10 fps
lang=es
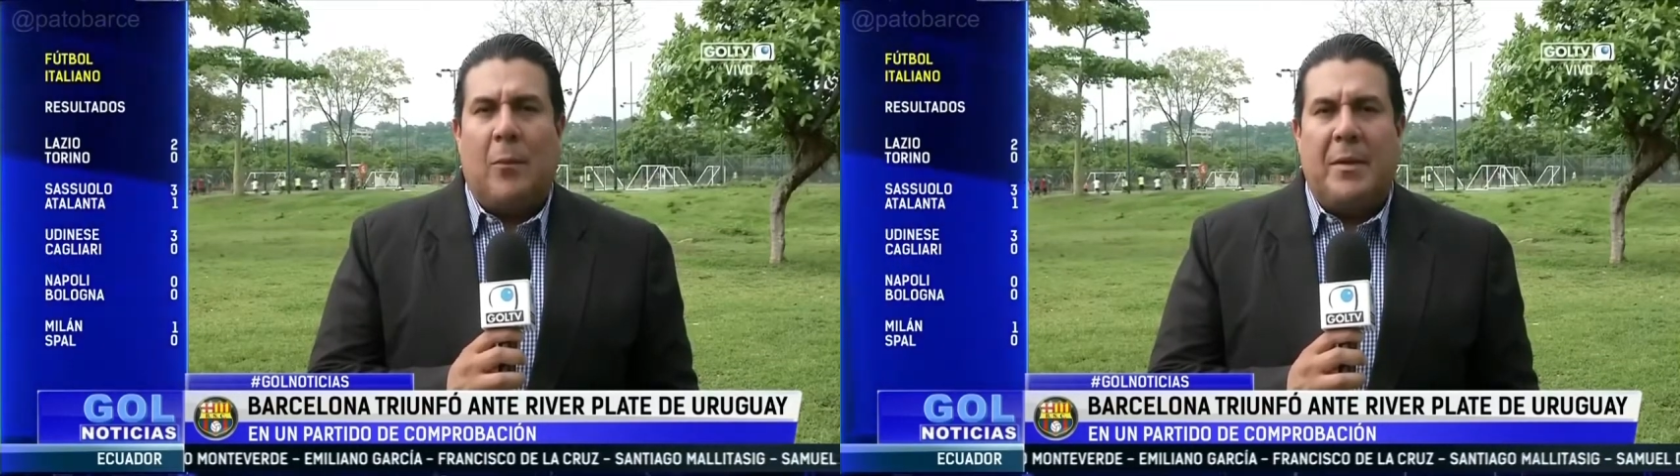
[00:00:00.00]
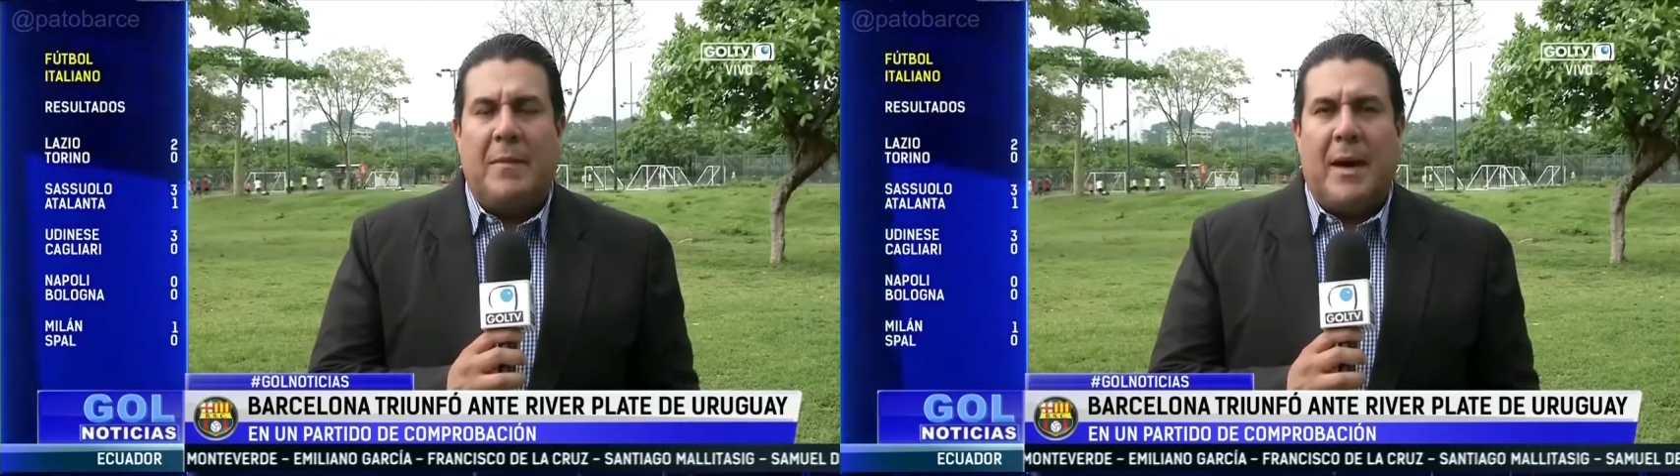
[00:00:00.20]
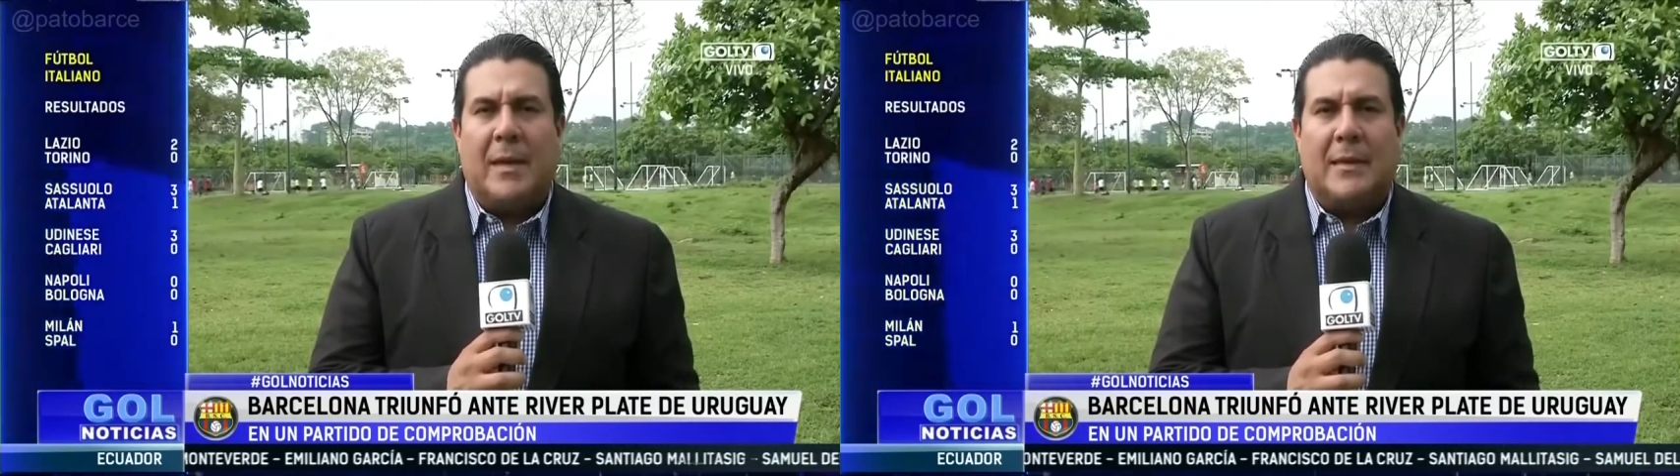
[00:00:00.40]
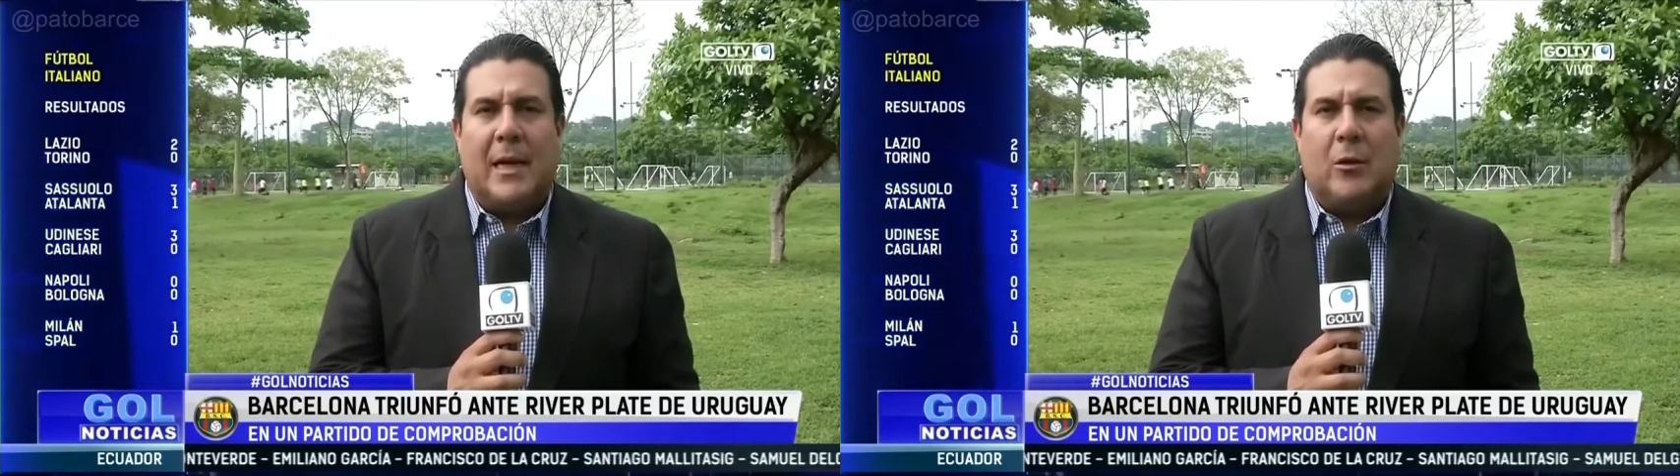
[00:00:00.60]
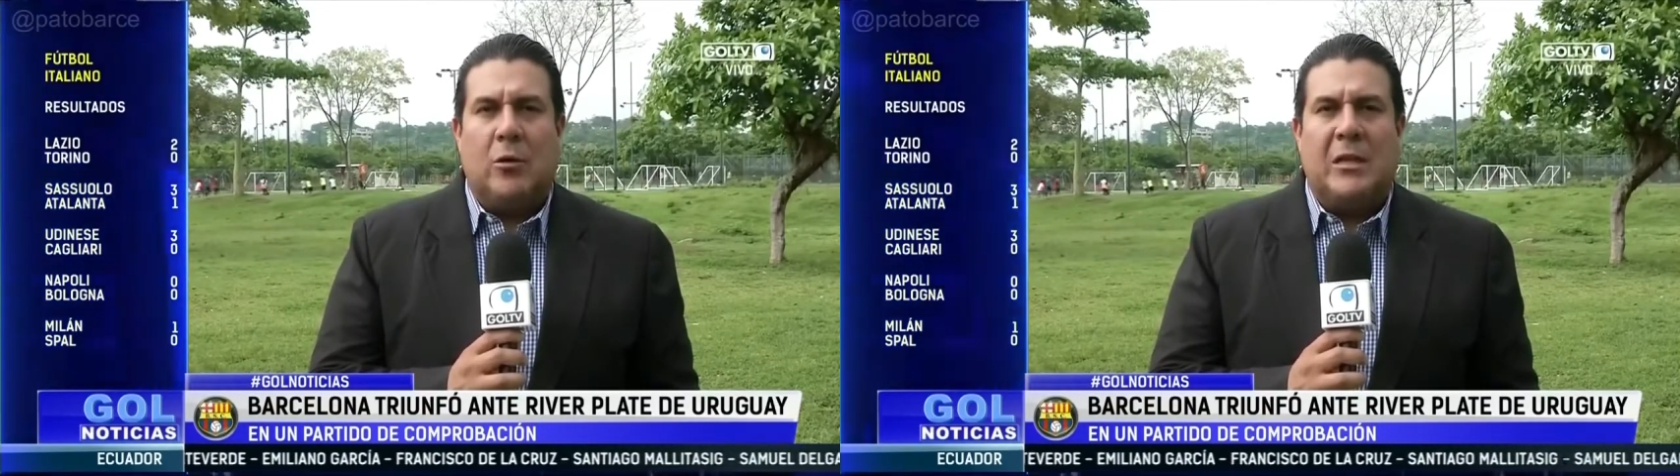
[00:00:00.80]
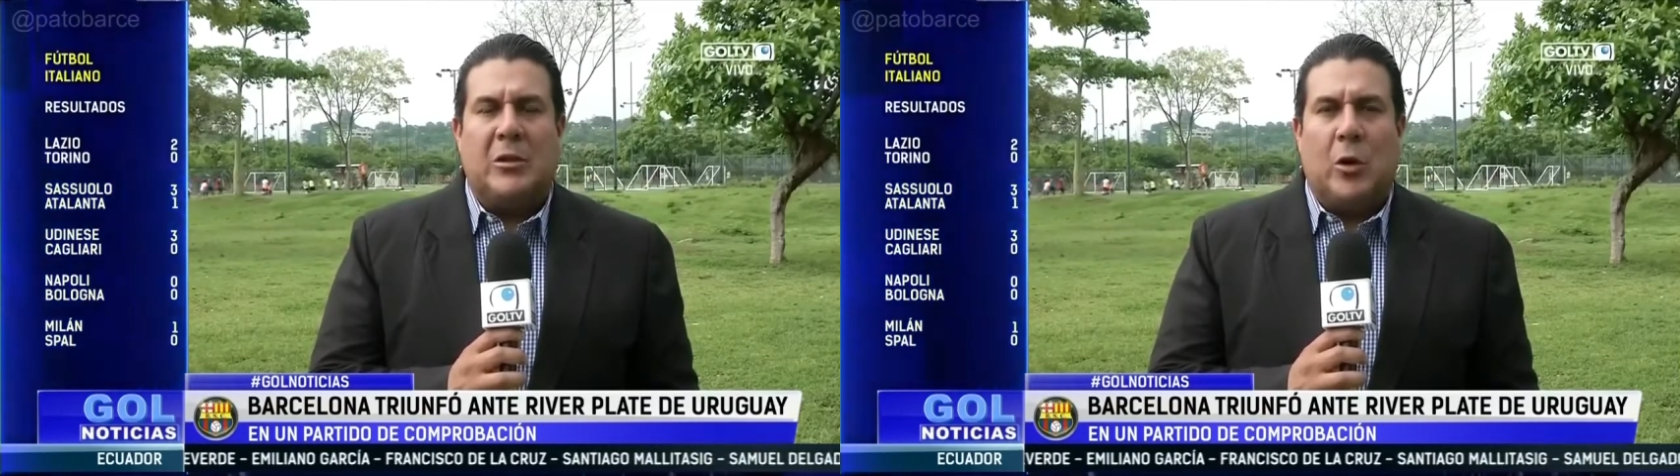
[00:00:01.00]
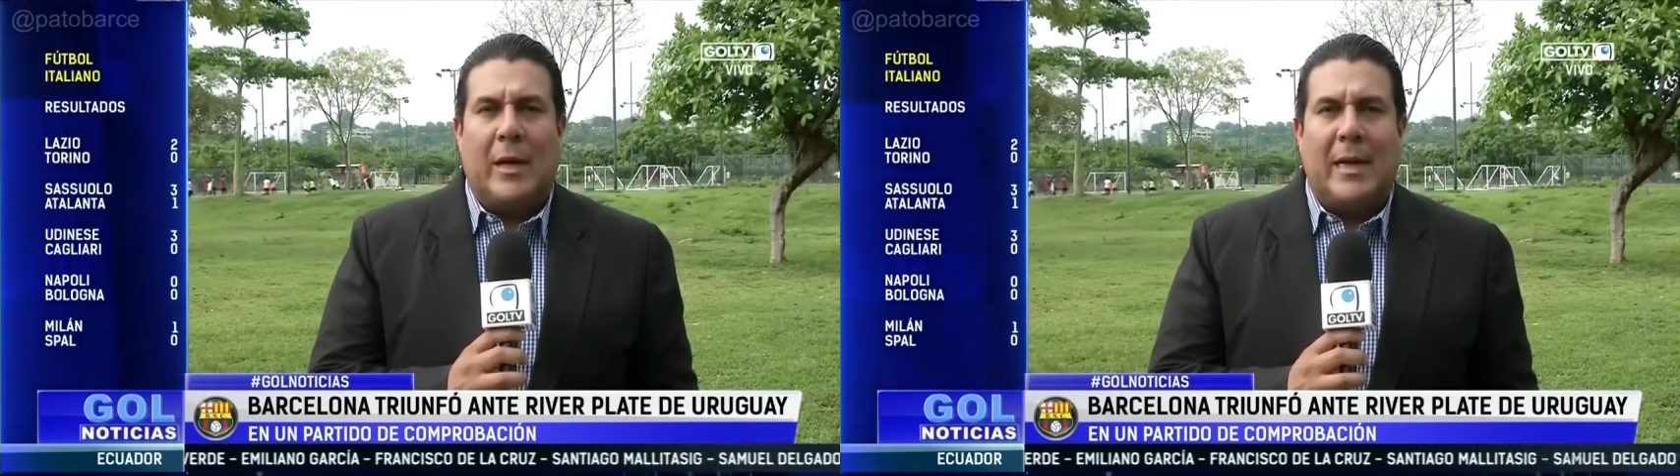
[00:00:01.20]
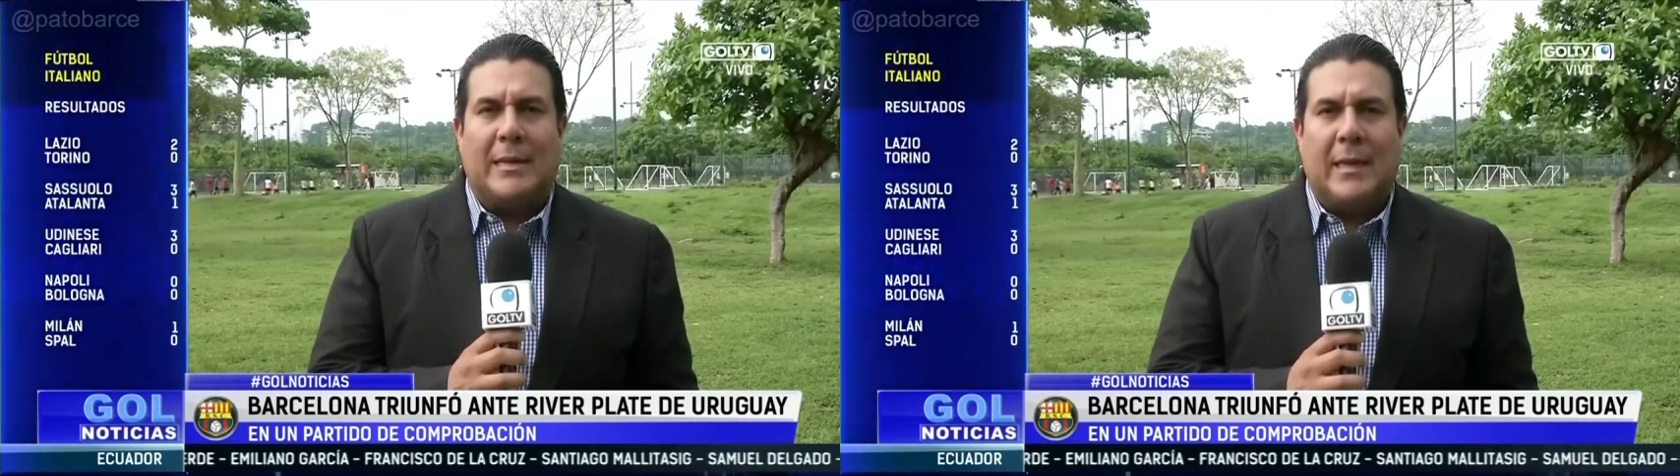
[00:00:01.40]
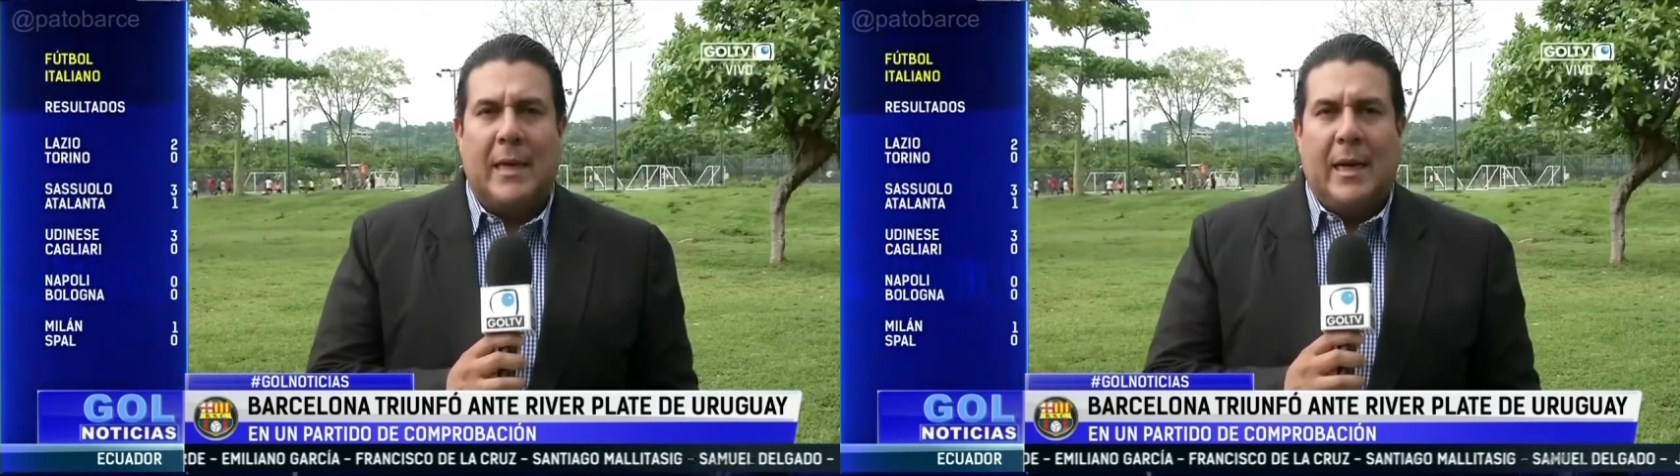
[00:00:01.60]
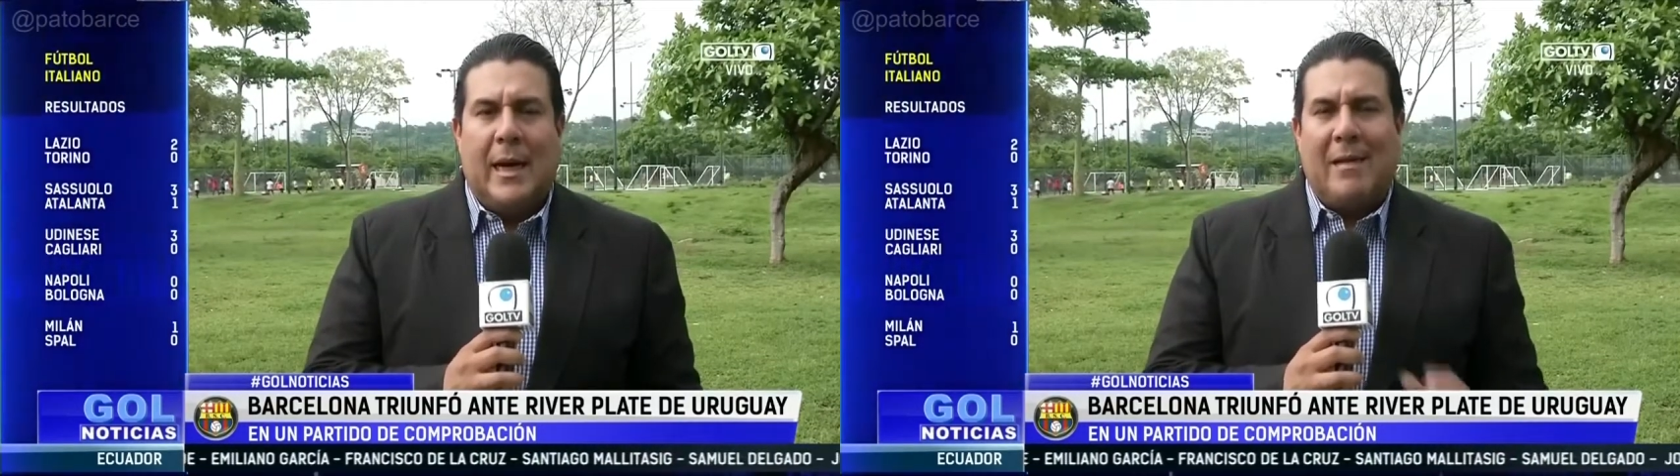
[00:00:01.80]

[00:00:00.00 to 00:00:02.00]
óptimas eh, condiciones